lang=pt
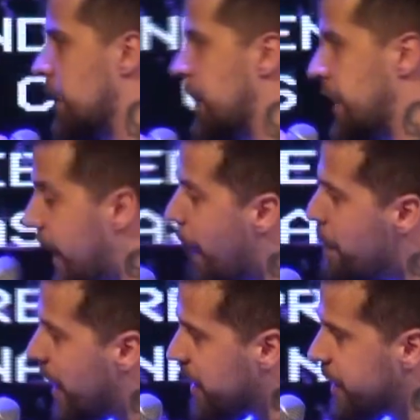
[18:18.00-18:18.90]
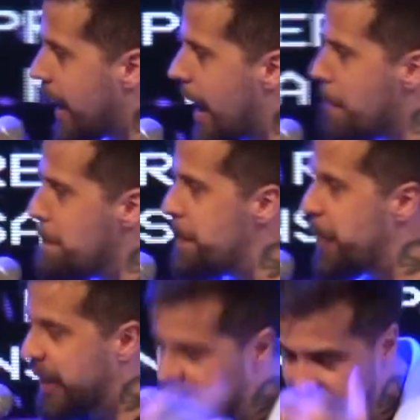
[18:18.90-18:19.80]
E sabe, essa
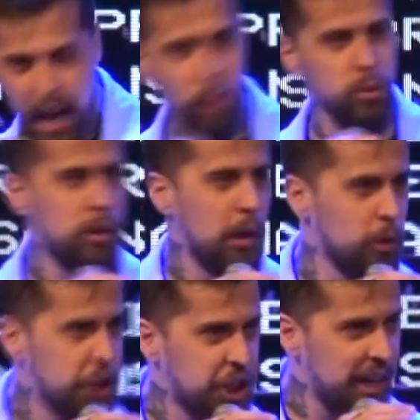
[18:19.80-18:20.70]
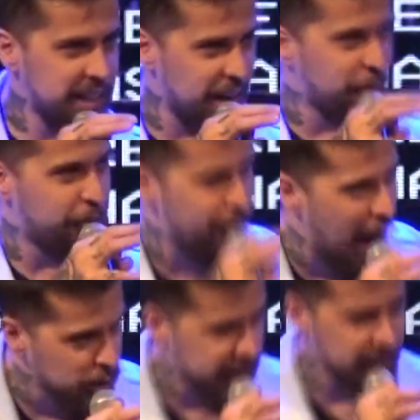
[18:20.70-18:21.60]
pseudo-teologia, essa
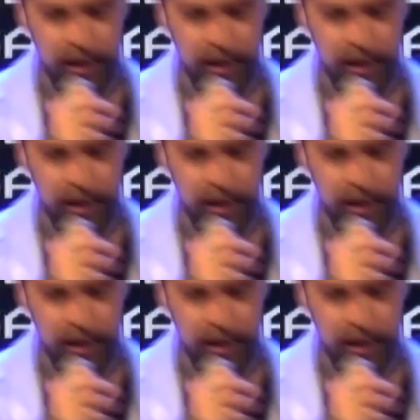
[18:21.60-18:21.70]
falsa